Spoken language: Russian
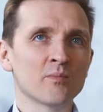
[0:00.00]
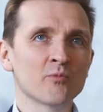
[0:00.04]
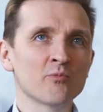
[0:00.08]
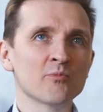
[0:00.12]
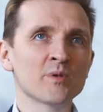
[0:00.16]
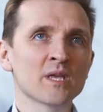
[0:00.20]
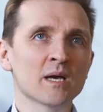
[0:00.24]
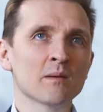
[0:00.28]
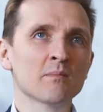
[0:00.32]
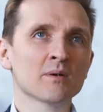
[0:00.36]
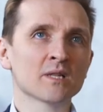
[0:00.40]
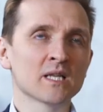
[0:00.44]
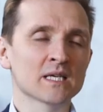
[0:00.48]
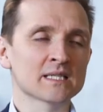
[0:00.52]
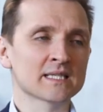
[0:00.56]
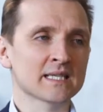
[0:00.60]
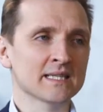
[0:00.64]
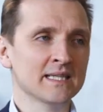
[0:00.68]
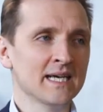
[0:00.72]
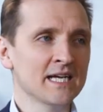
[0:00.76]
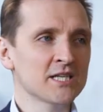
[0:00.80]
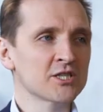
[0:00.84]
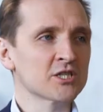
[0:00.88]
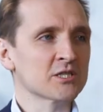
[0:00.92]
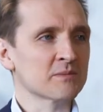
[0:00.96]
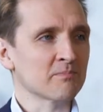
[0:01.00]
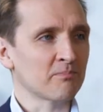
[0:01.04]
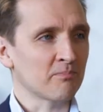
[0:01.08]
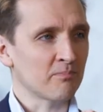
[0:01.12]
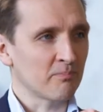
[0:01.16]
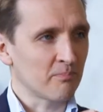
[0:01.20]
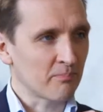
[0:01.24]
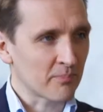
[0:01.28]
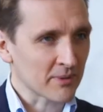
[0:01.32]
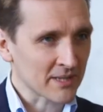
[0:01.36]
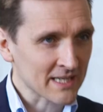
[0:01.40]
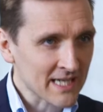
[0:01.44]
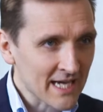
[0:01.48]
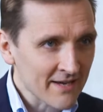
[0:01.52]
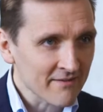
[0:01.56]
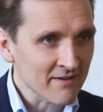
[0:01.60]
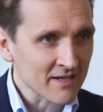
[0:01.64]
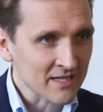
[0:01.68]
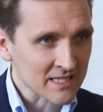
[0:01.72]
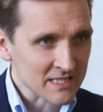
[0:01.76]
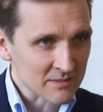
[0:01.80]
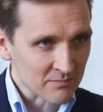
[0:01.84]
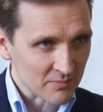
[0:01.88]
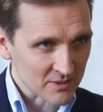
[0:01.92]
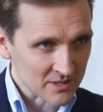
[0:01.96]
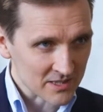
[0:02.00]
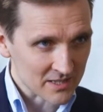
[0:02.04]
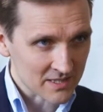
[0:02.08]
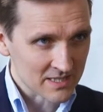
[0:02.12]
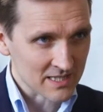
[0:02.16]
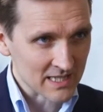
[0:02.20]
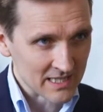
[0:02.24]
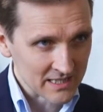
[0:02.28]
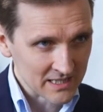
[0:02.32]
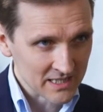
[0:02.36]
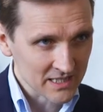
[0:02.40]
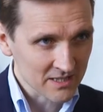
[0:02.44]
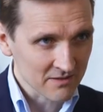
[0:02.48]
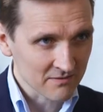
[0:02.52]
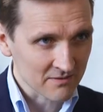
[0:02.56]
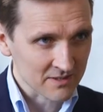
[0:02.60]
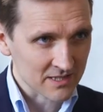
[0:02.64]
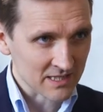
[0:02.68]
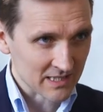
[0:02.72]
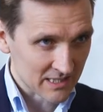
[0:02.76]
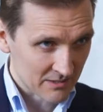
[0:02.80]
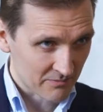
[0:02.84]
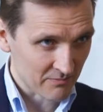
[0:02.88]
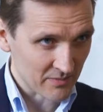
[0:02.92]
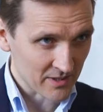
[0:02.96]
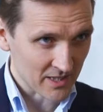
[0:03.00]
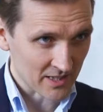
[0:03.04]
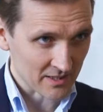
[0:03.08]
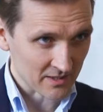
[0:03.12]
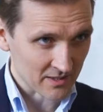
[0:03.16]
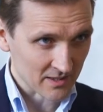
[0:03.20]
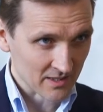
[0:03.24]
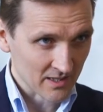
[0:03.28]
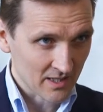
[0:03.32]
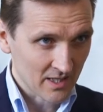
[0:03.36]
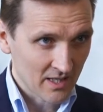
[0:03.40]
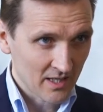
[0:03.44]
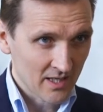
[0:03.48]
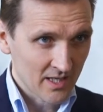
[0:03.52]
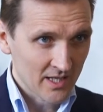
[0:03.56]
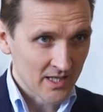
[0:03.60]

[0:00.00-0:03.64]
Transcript: у меня была задача правильно спозиционировать эксперта.